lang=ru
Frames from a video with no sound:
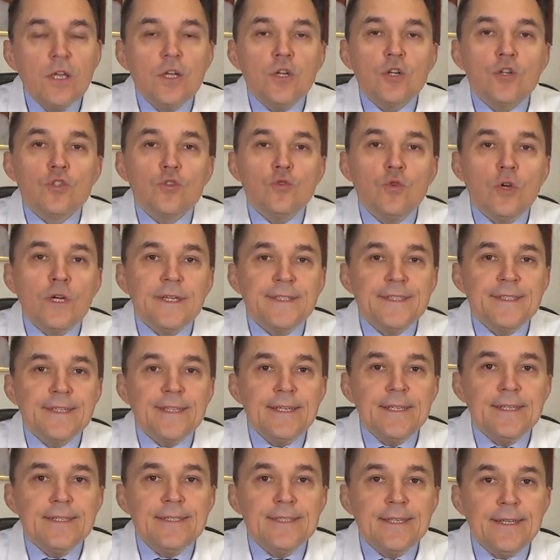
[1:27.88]
Что
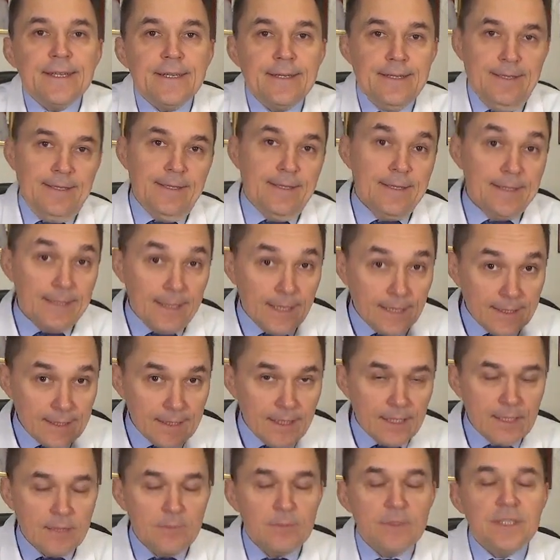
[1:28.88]
касается, так
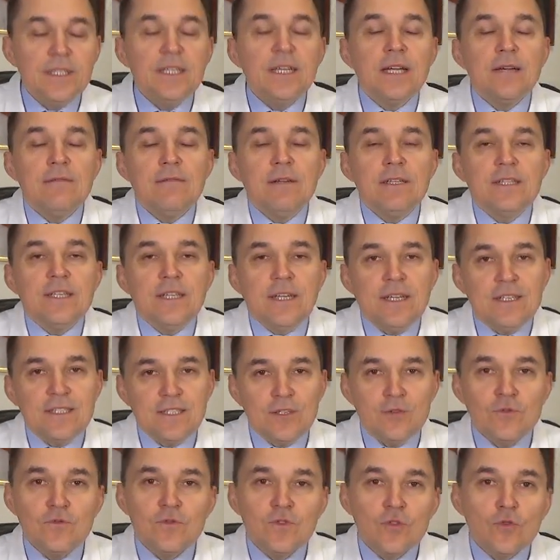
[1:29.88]
скажем, тихого часа
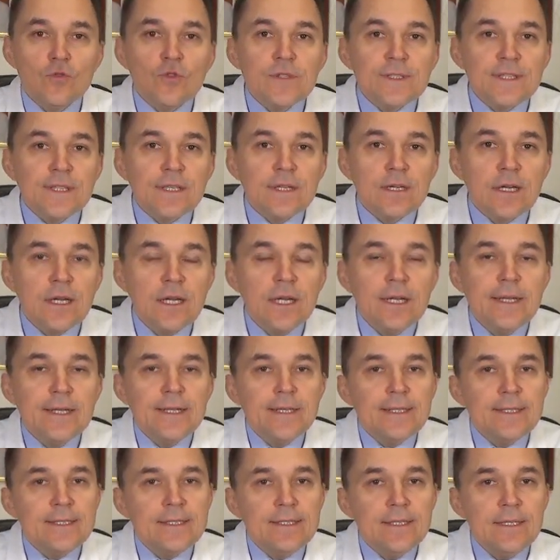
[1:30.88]
у взрослых,
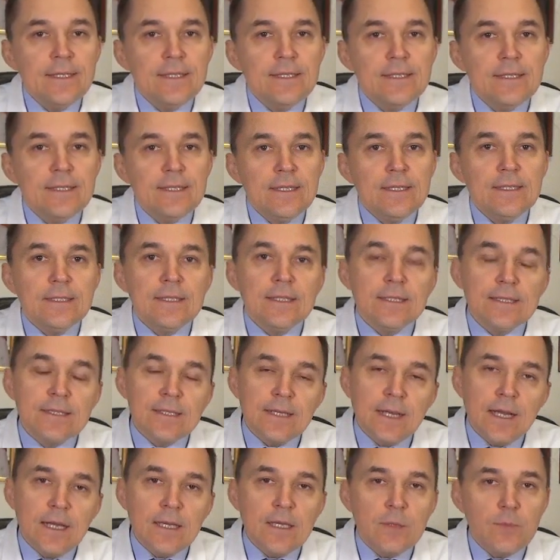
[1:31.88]
здесь есть и
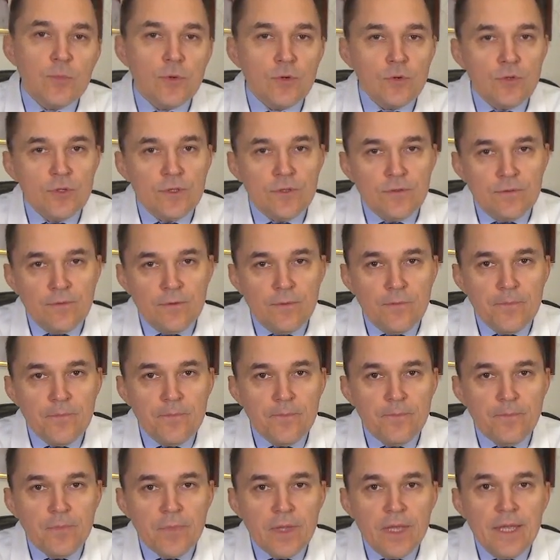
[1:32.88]
за, и против.
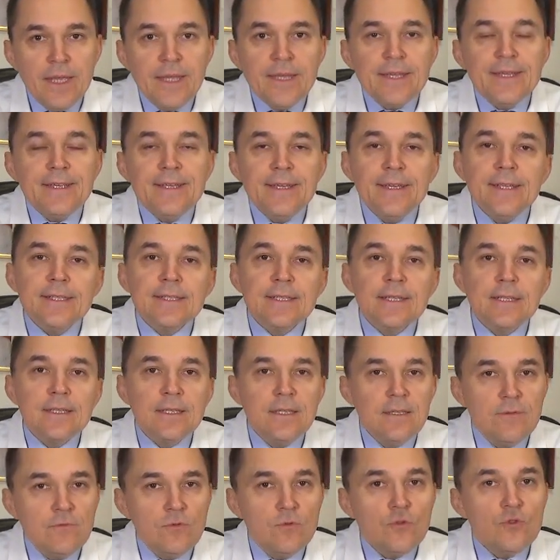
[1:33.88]
Если
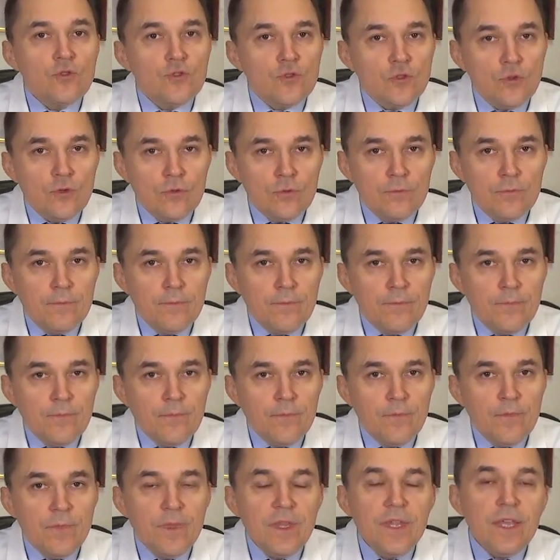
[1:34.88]
дневной сон
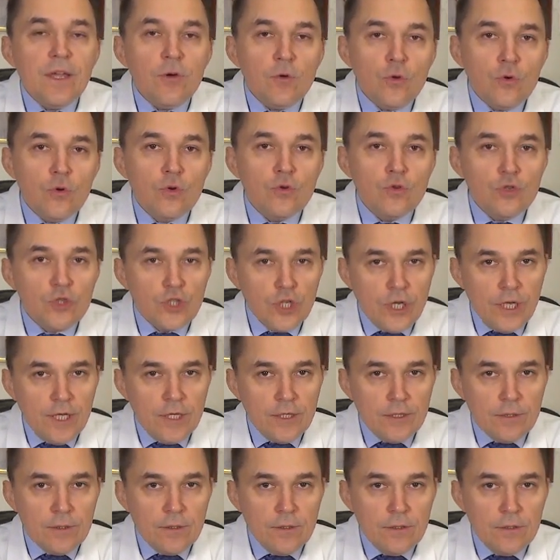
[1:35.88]
не
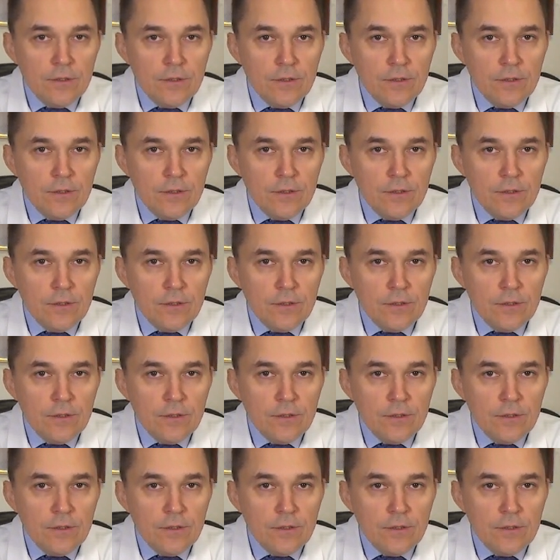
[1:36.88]
ухудшает